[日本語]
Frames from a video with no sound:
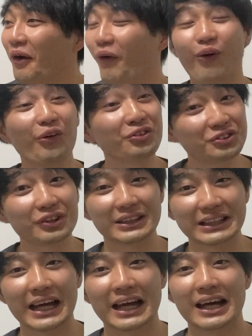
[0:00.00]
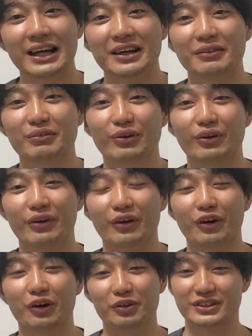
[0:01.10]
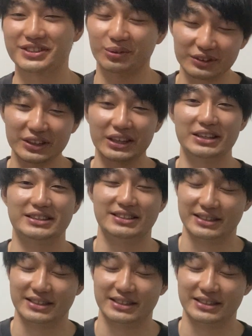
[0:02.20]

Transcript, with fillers: 本当にね、もう、そんなね、